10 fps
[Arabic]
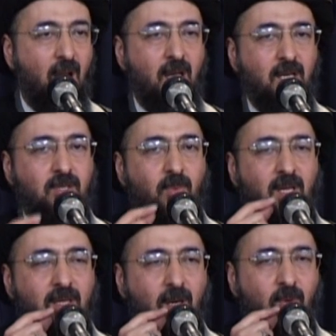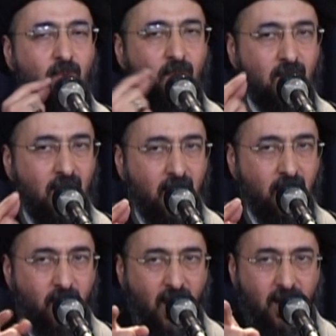ألا يجب أن تقولوا
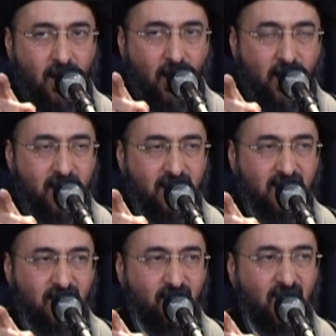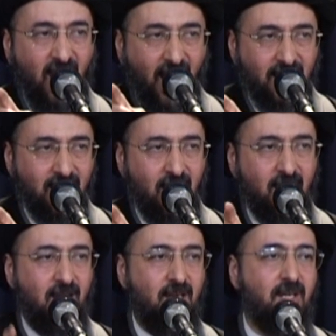كلمة أن هذا الطفل
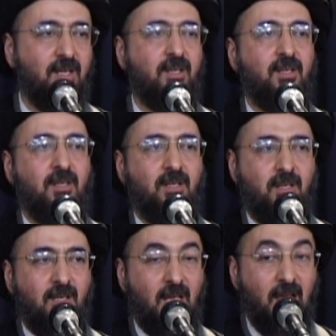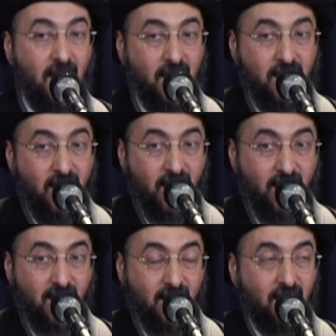خطر
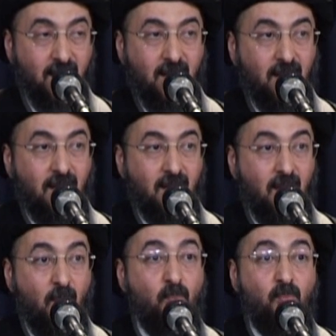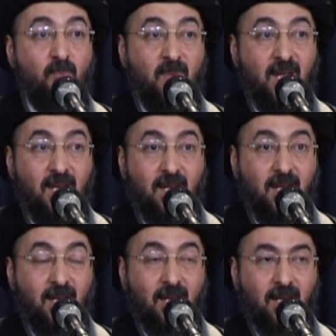احذر
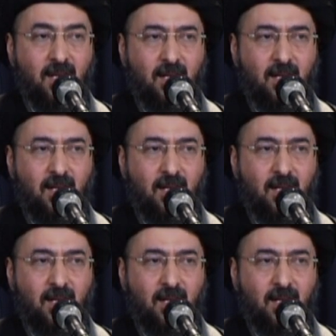من